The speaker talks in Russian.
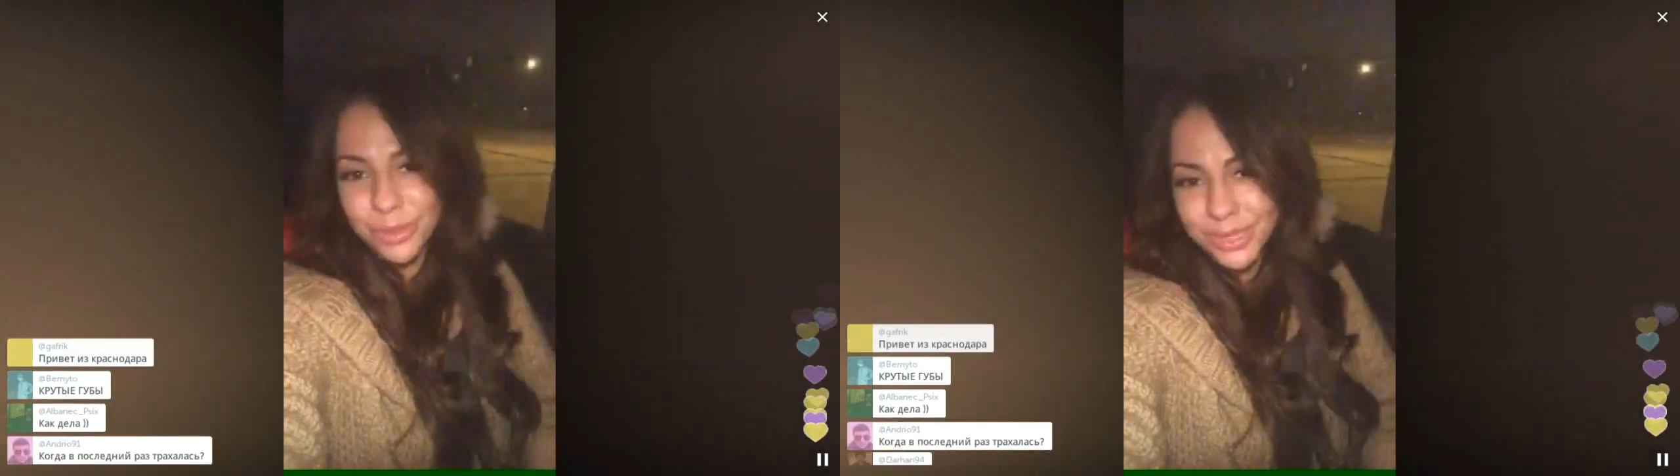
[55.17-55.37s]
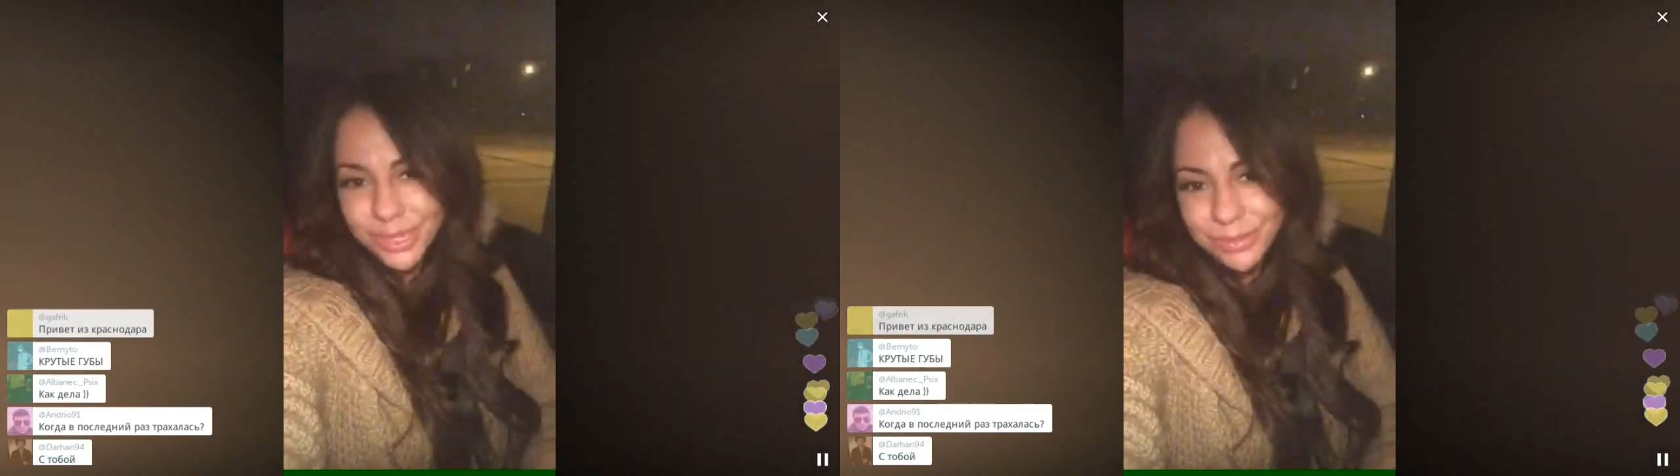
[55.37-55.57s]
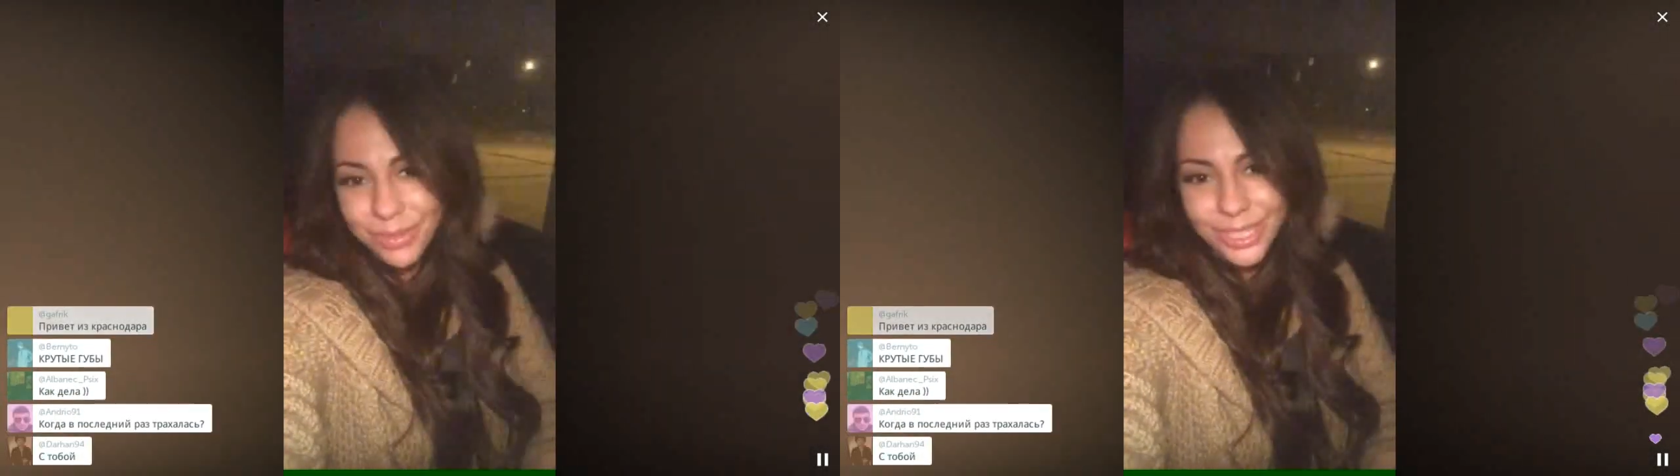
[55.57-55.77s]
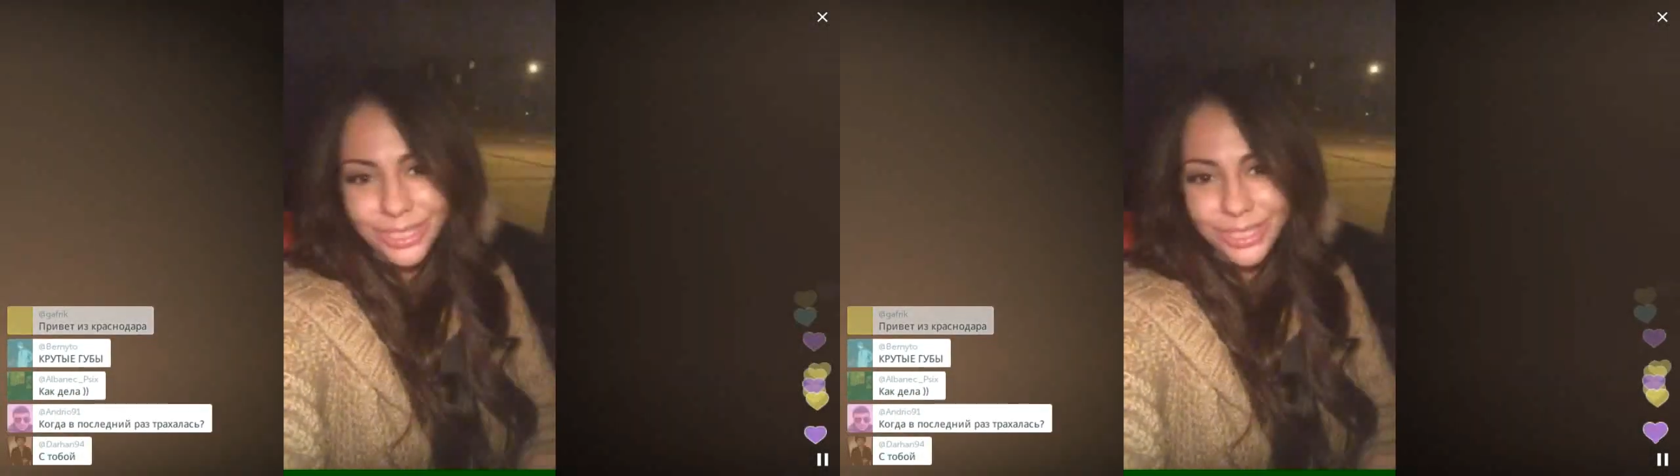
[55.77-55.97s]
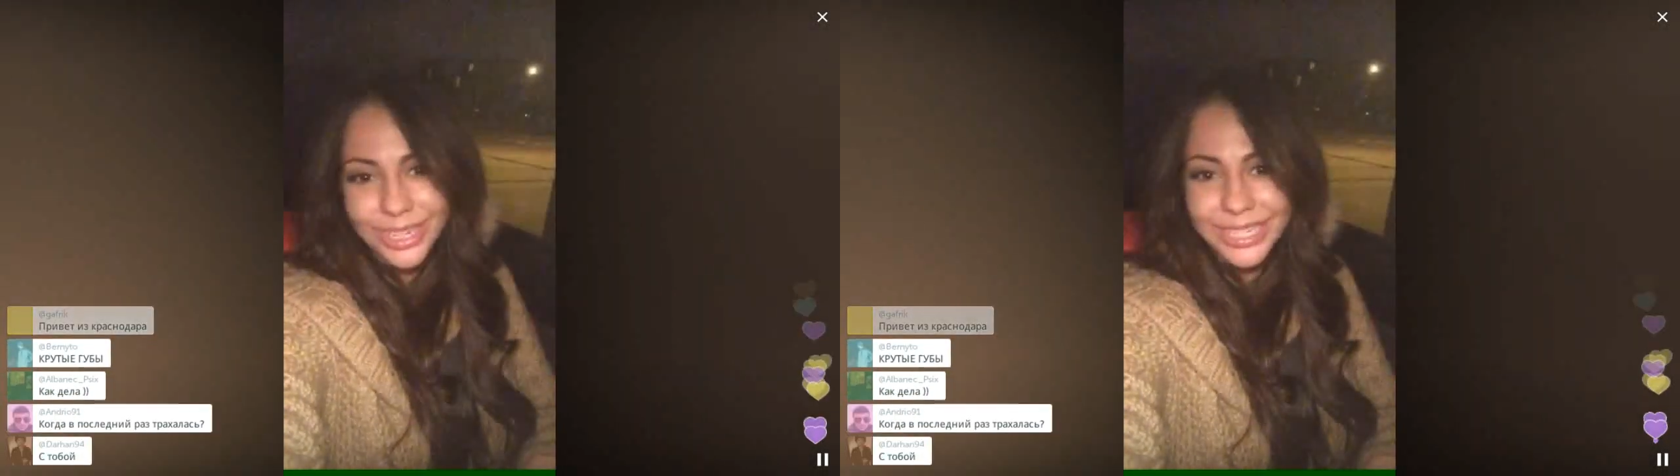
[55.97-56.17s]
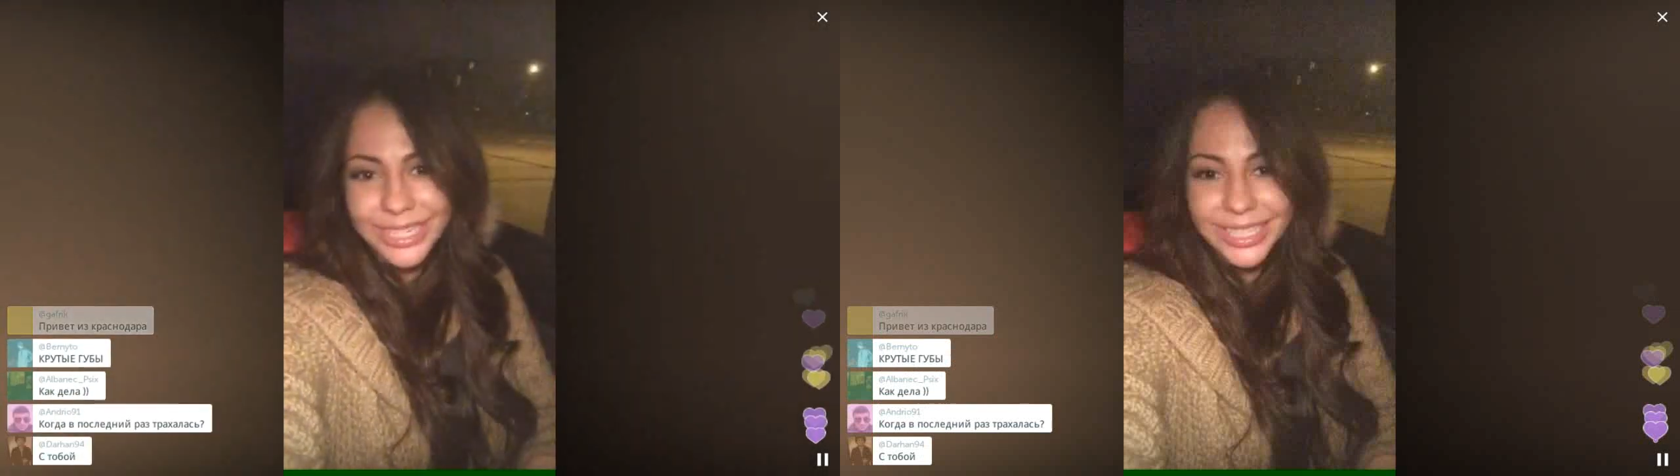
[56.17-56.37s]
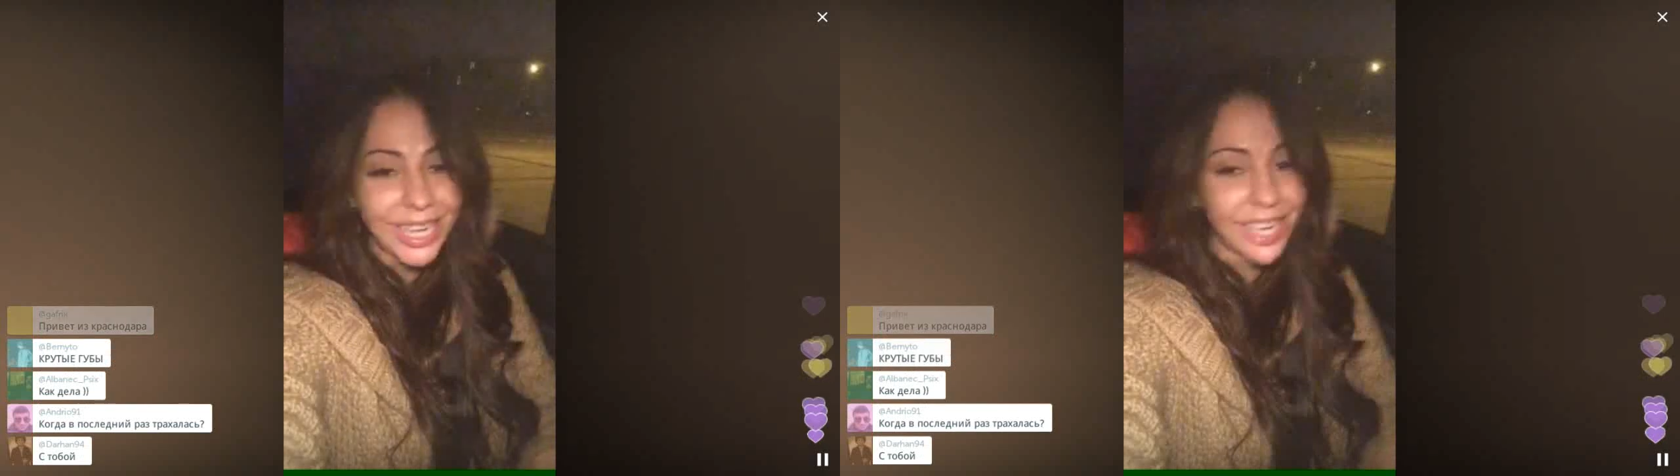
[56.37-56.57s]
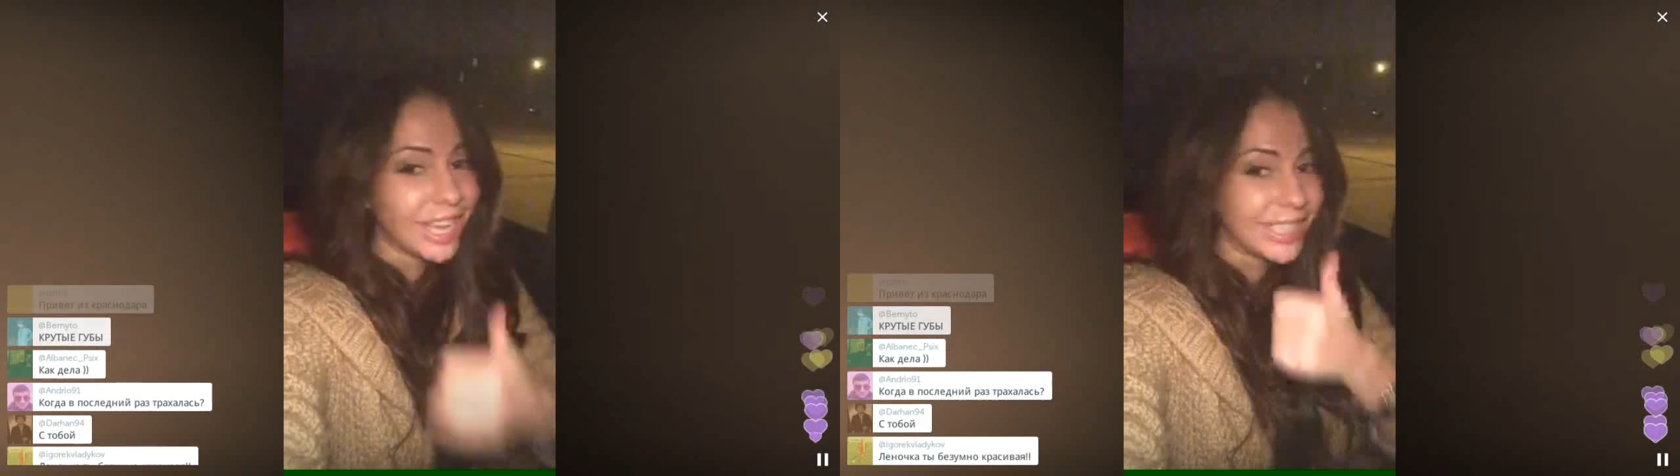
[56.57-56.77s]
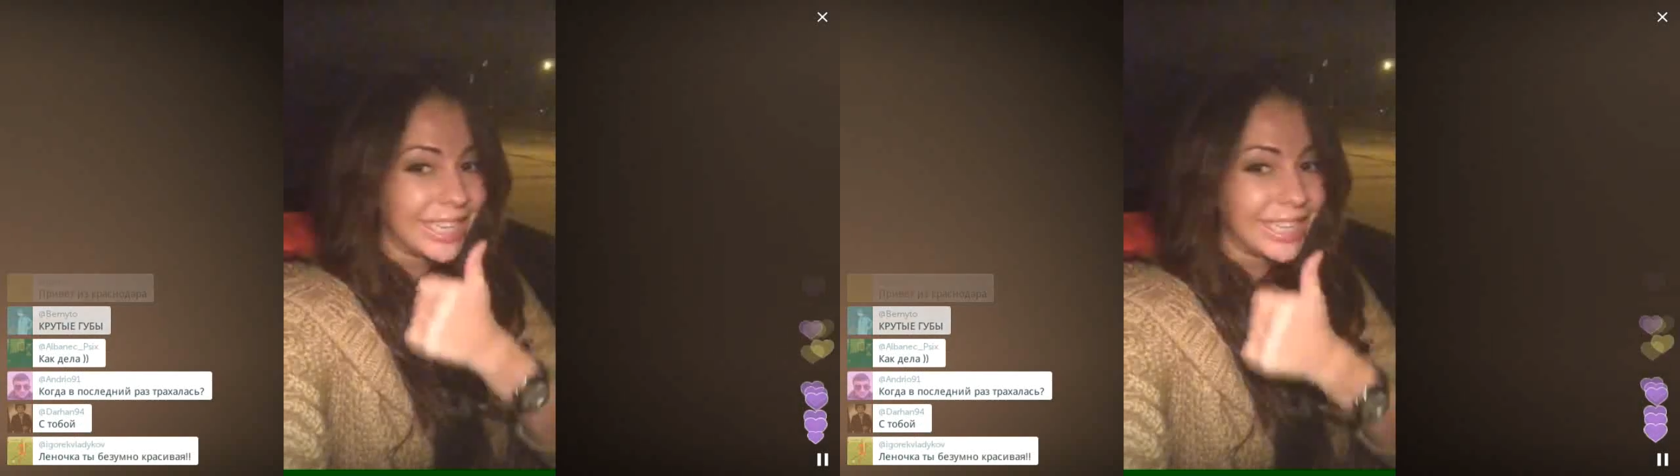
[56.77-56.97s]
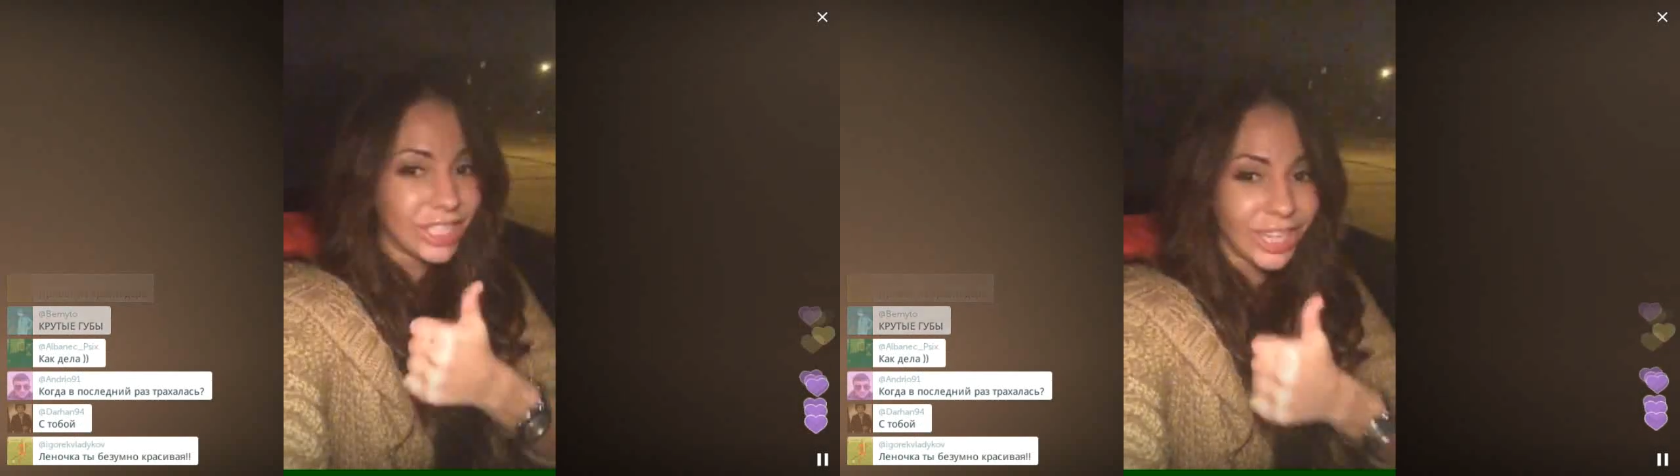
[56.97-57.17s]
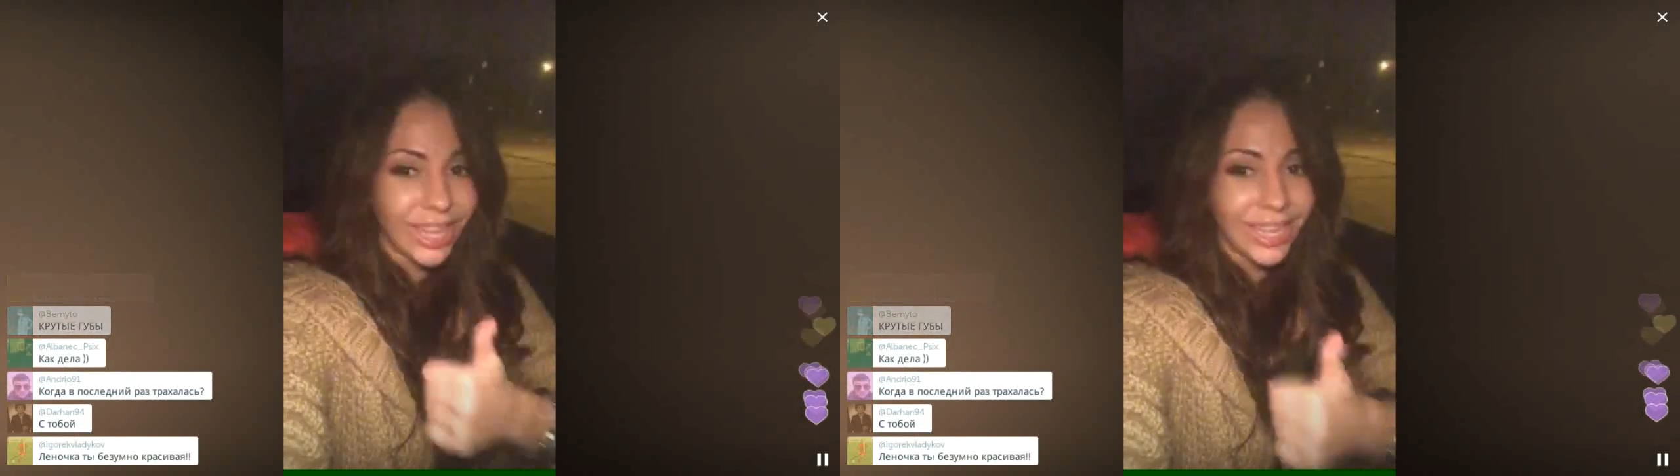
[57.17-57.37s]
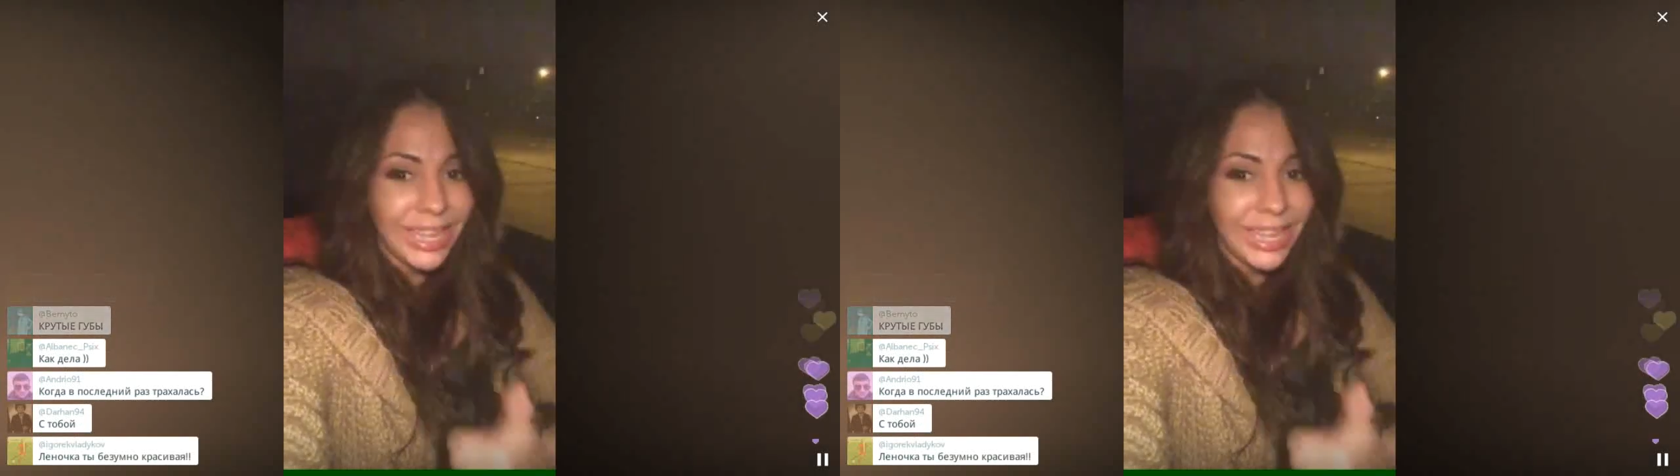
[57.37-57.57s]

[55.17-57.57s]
спасибо большое, как дела? Отлично.